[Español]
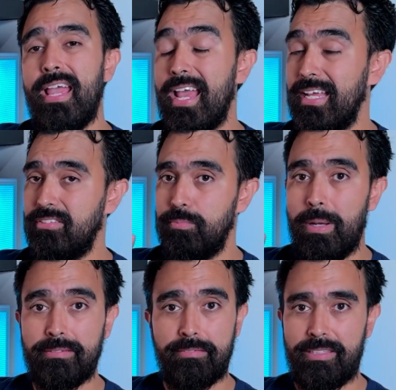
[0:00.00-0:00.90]
es
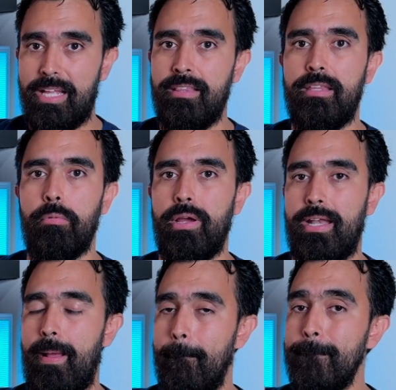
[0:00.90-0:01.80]
bastante
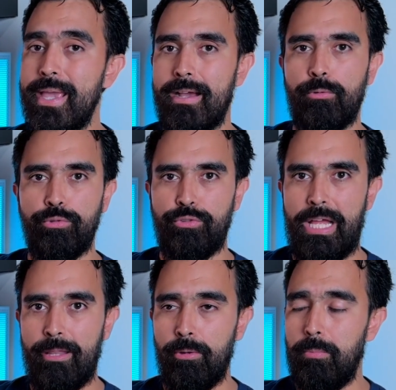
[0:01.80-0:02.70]
buena, me ha
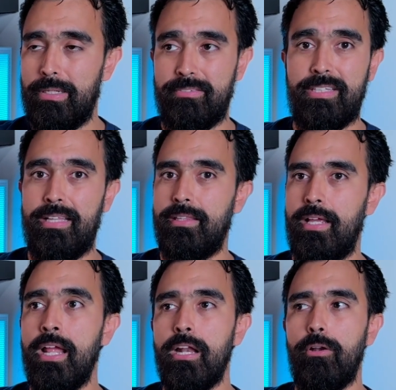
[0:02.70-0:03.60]
gustado
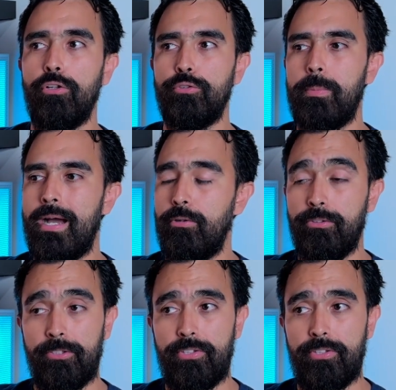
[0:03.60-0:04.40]
bastante. Los bajos se